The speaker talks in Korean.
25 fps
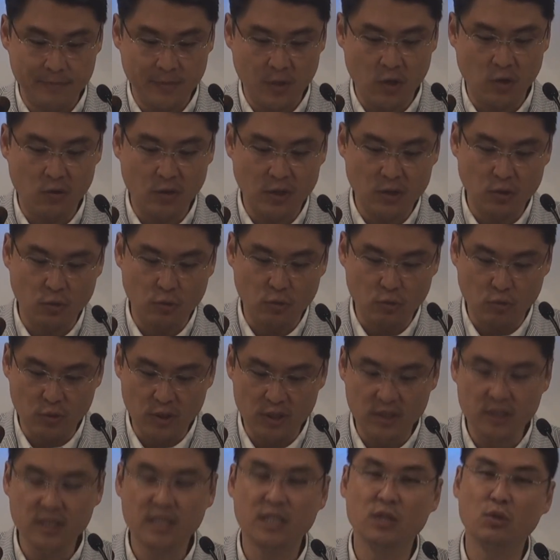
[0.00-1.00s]
결과적으로
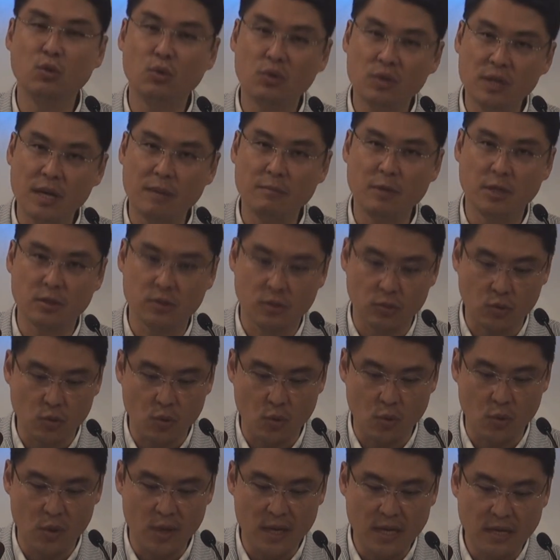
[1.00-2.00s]
우리는 기도를
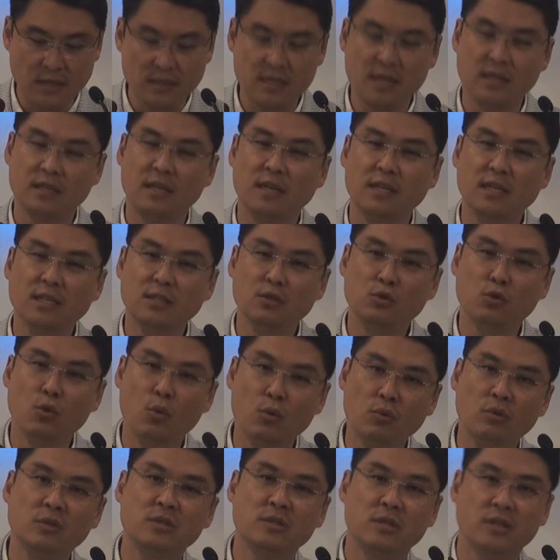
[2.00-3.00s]
하면서도 상당히
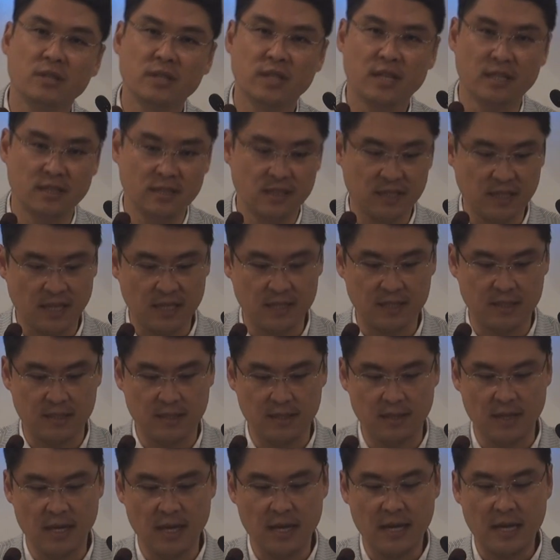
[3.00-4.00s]
소극적이라는
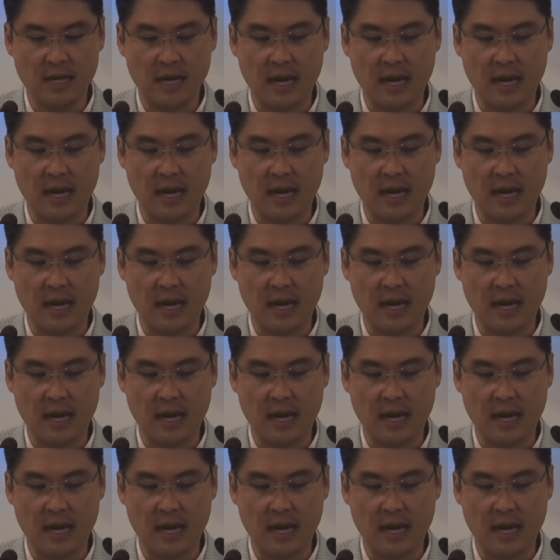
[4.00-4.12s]
사실을